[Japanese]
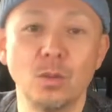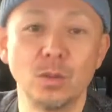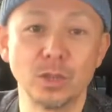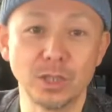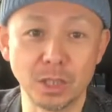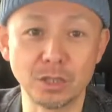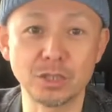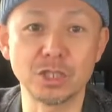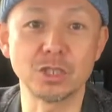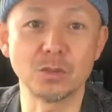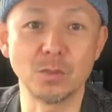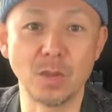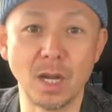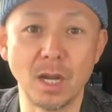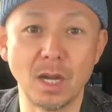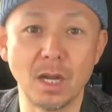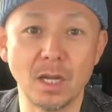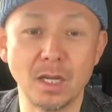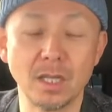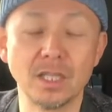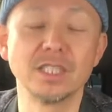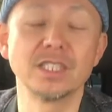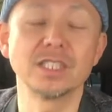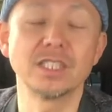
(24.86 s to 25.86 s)
私は
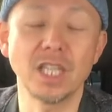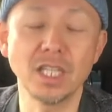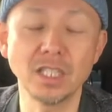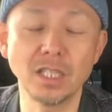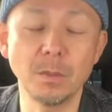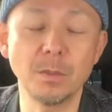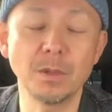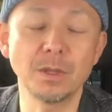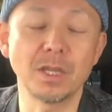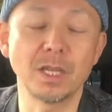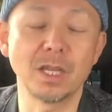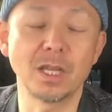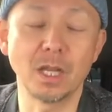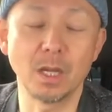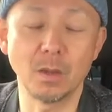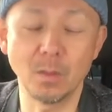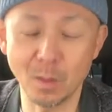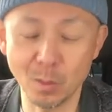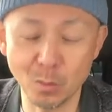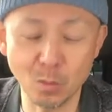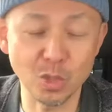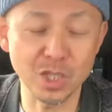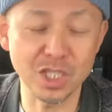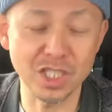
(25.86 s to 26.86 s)
埼玉県
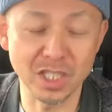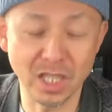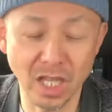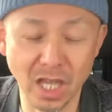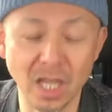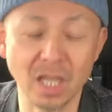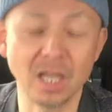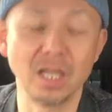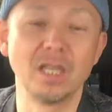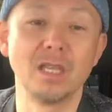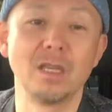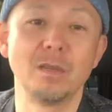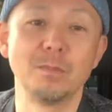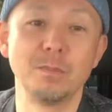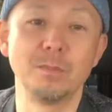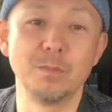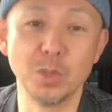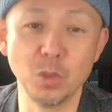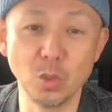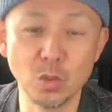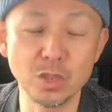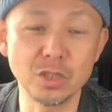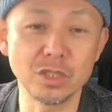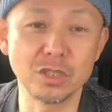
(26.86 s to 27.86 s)
川越市で美
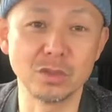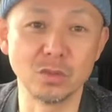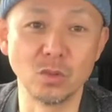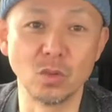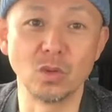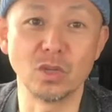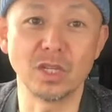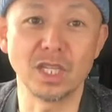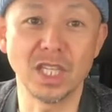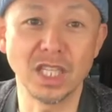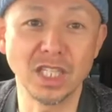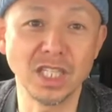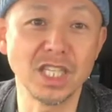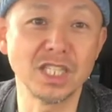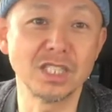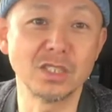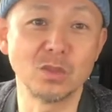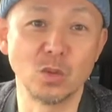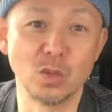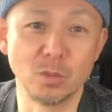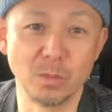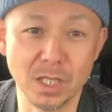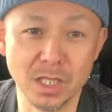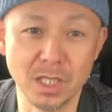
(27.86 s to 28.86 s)
容室を経営し
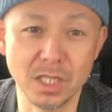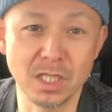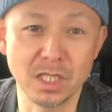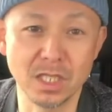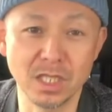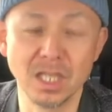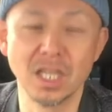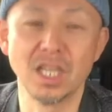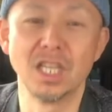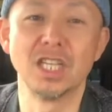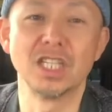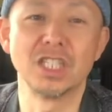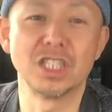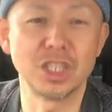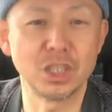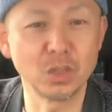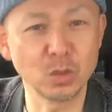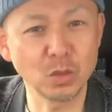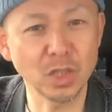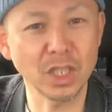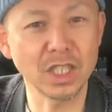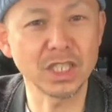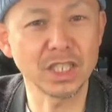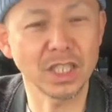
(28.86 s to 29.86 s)
ております
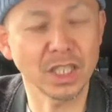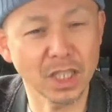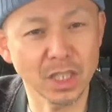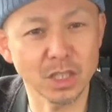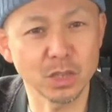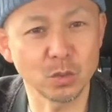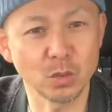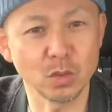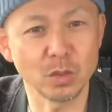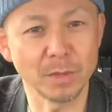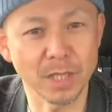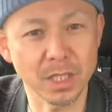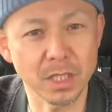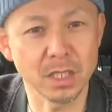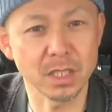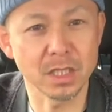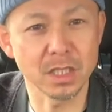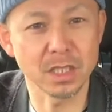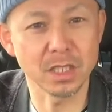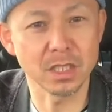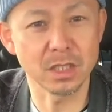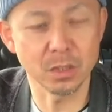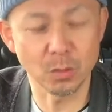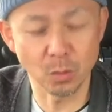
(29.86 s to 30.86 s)
篠崎正と言いま
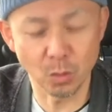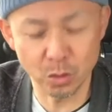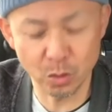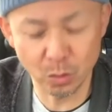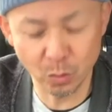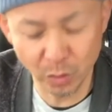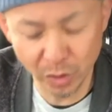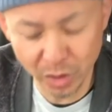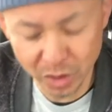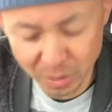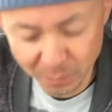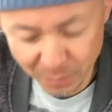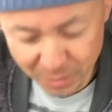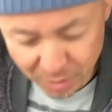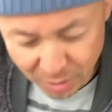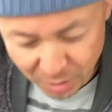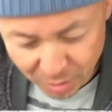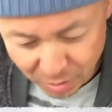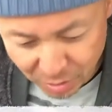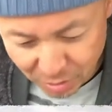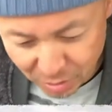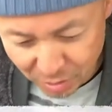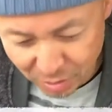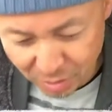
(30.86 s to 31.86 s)
す。よろしくお願いしま
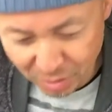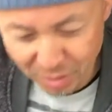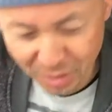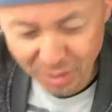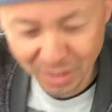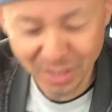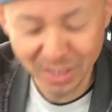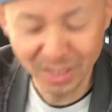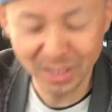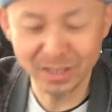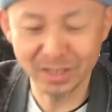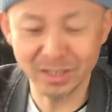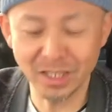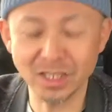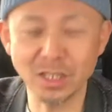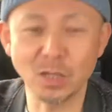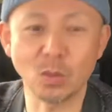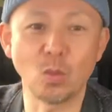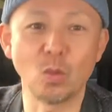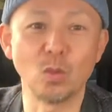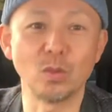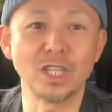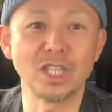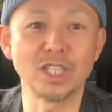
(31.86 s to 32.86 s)
す。なぜ
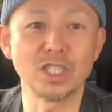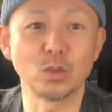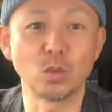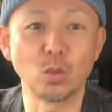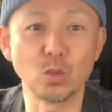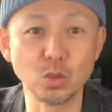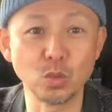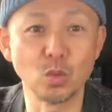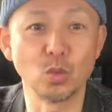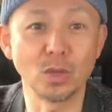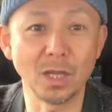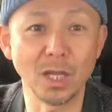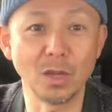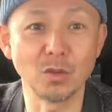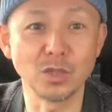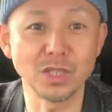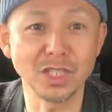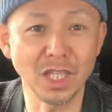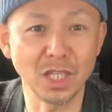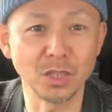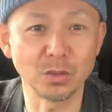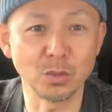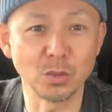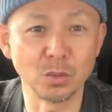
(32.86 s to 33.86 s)
こんな自己紹介をし
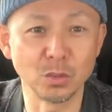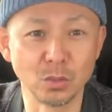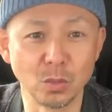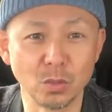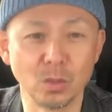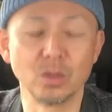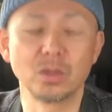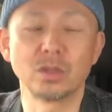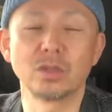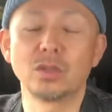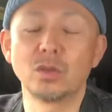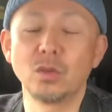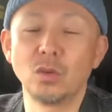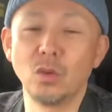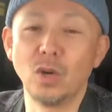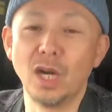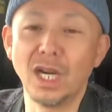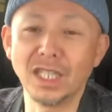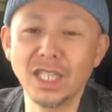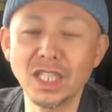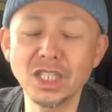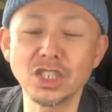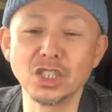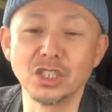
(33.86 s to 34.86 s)
たかというと、今日
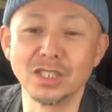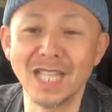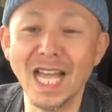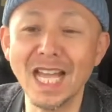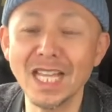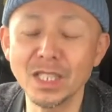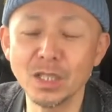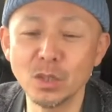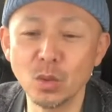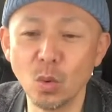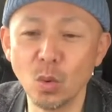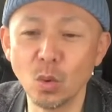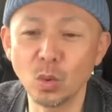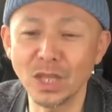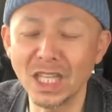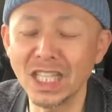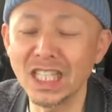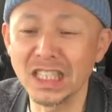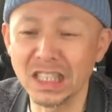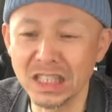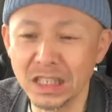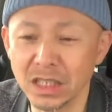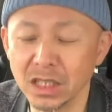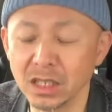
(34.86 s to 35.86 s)
話す内容
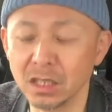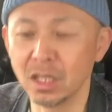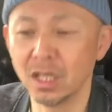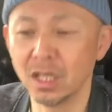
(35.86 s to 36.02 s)
的に